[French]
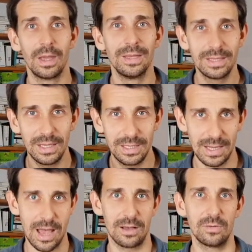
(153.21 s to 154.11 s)
C'est
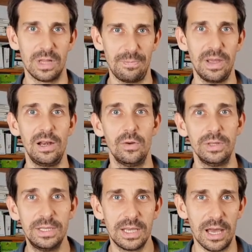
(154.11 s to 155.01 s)
ça qu'on appelle le
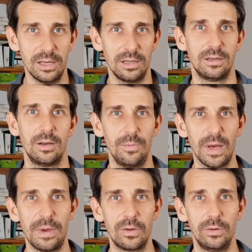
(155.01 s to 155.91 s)
design en
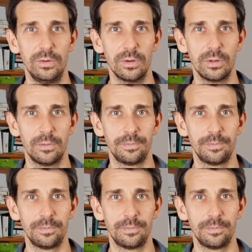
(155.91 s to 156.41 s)
permaculture.